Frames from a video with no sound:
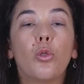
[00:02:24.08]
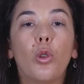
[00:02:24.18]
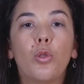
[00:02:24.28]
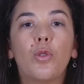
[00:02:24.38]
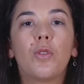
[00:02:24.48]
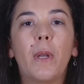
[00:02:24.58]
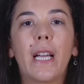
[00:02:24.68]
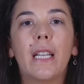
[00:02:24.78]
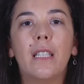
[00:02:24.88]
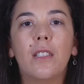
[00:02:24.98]
todos os
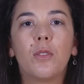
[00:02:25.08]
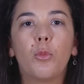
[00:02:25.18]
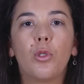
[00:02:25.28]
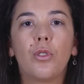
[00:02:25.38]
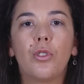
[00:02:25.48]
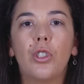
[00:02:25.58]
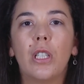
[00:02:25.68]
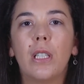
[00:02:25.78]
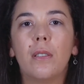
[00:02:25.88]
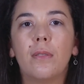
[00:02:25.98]
mecanismos
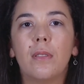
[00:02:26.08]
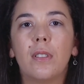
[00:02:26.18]
de